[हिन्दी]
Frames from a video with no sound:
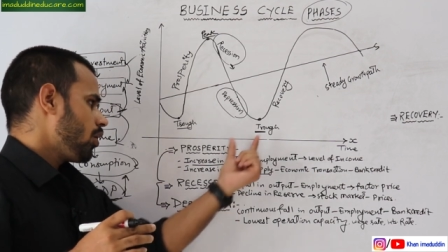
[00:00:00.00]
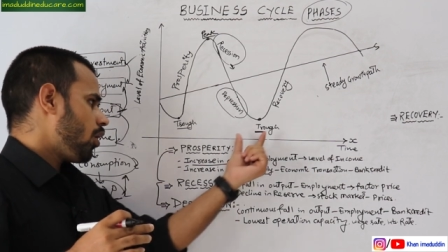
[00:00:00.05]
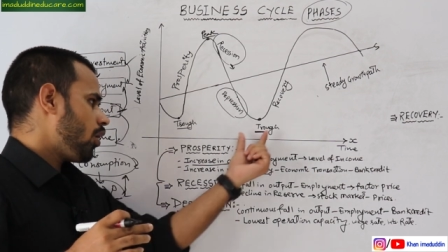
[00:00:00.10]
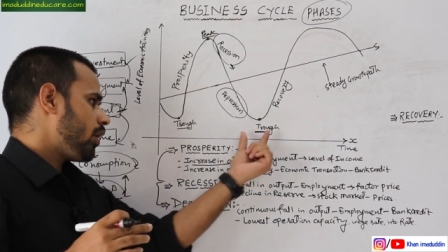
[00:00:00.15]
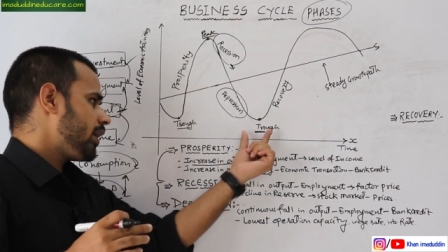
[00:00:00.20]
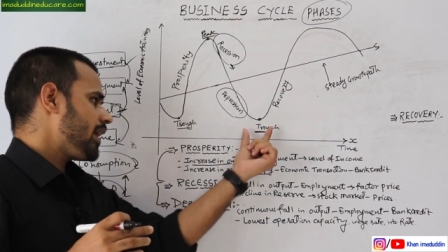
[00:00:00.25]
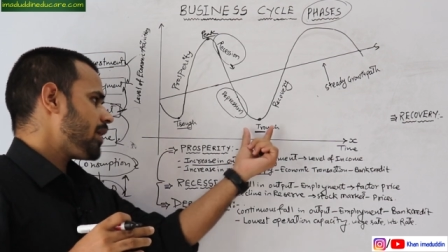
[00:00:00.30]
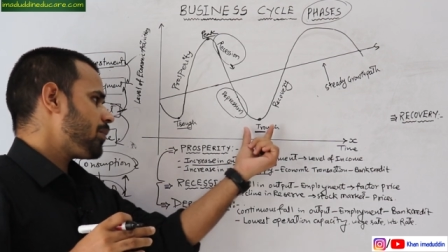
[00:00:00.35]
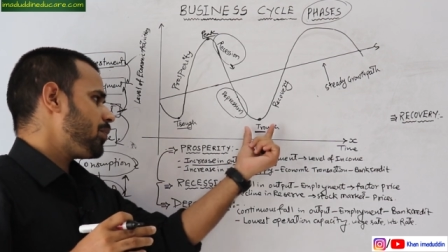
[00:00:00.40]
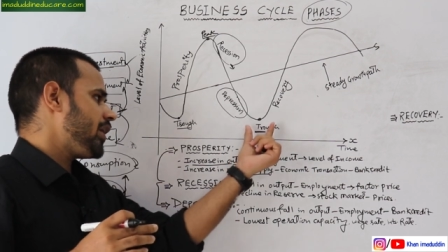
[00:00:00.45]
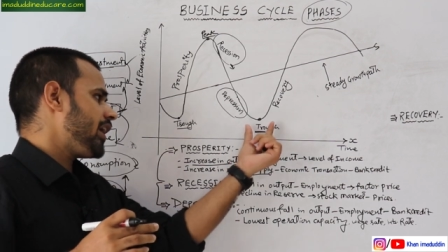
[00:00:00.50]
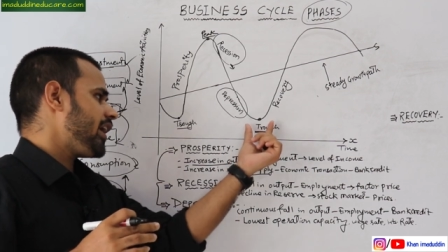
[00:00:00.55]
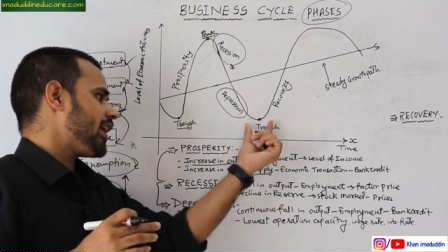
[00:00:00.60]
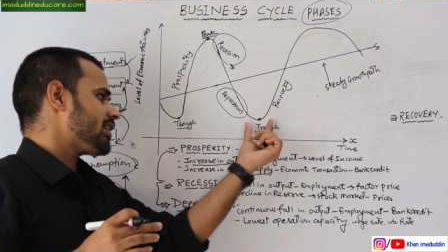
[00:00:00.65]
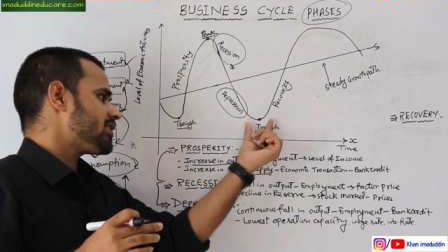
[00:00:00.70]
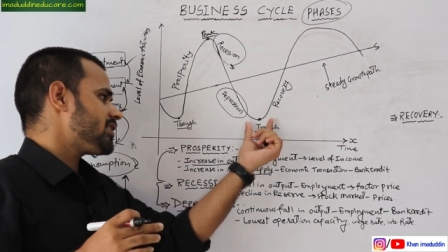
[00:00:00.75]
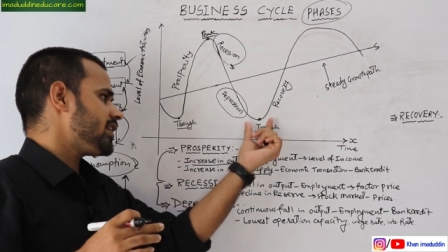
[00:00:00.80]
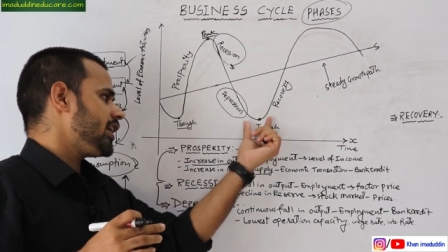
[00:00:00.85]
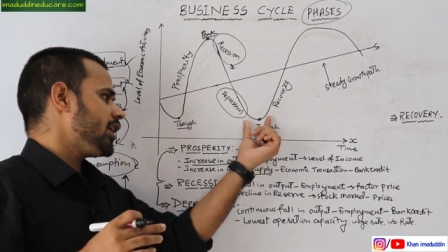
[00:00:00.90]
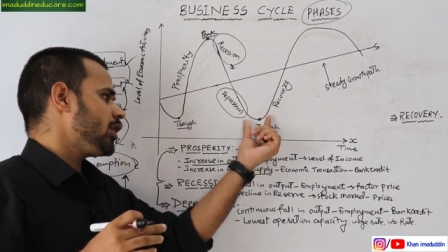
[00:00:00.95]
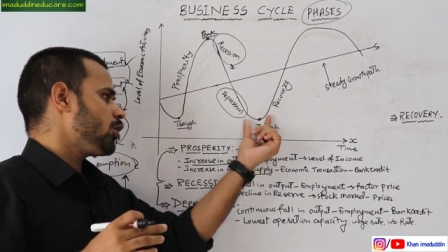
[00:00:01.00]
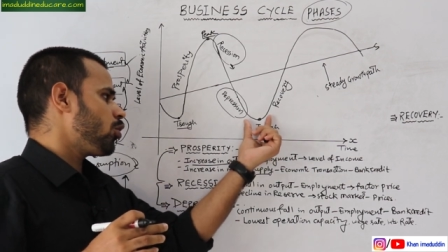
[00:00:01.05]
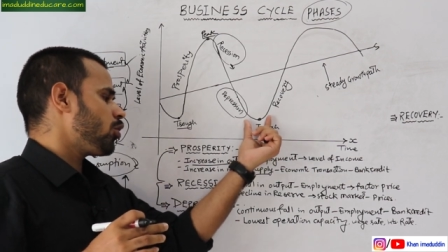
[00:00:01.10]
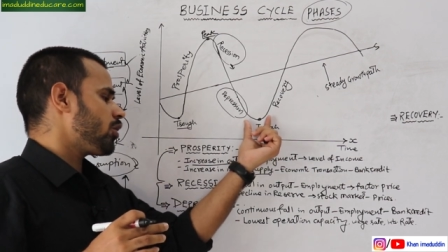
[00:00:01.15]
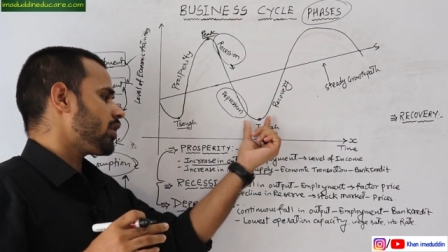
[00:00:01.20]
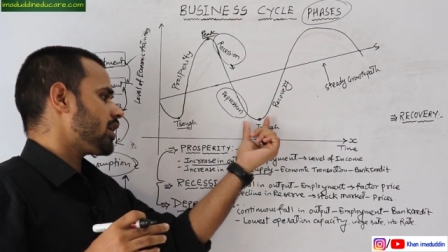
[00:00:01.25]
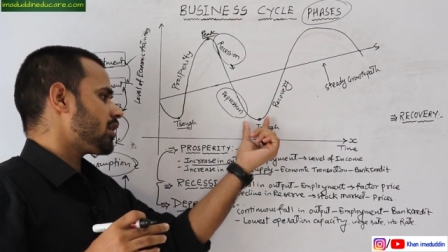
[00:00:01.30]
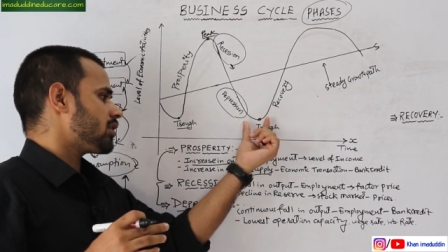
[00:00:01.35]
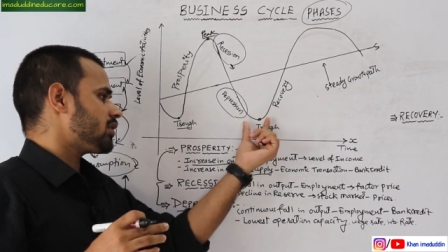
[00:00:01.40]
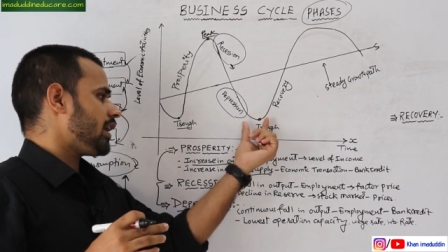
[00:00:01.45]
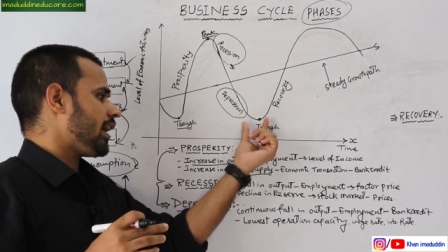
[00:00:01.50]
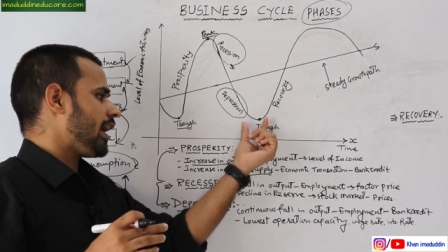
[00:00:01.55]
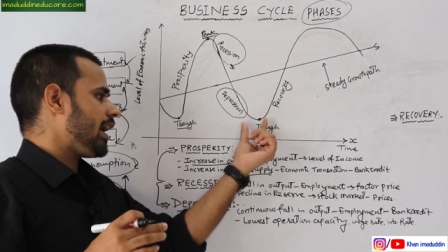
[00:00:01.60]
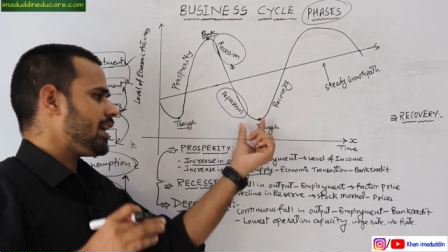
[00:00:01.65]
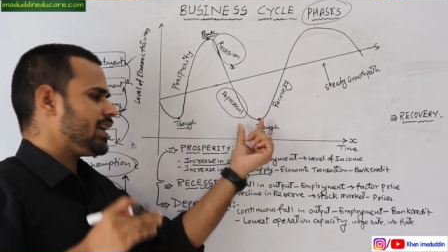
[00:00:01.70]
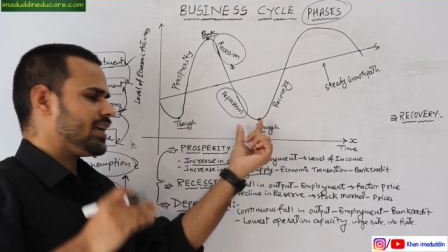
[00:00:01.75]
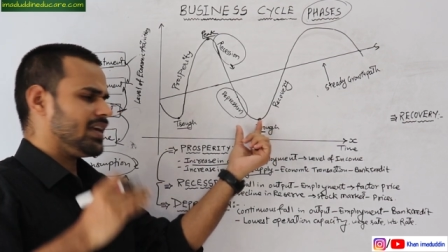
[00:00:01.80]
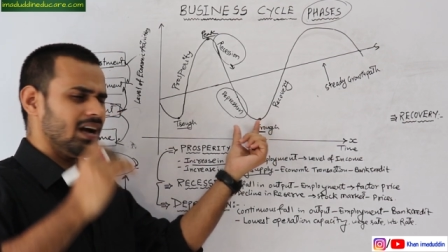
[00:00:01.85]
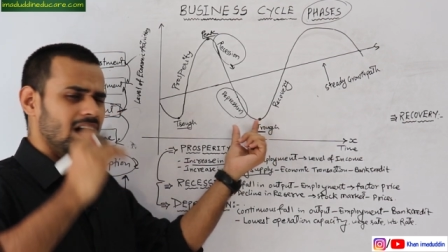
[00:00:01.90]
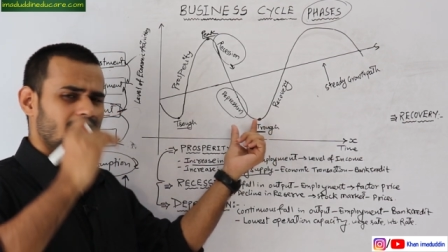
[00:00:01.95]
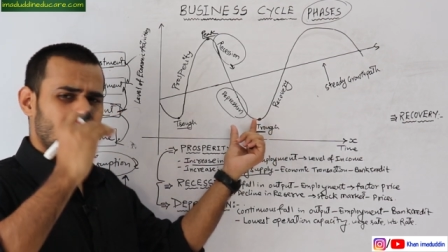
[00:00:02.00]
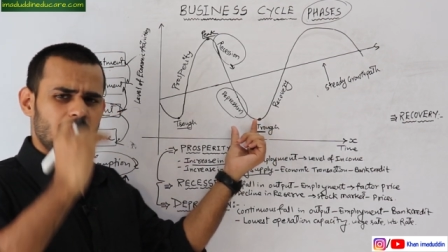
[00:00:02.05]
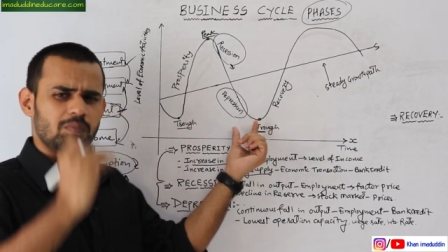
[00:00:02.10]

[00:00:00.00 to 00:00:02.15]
और एक पीरियड ऐसे डिनोट करता है कि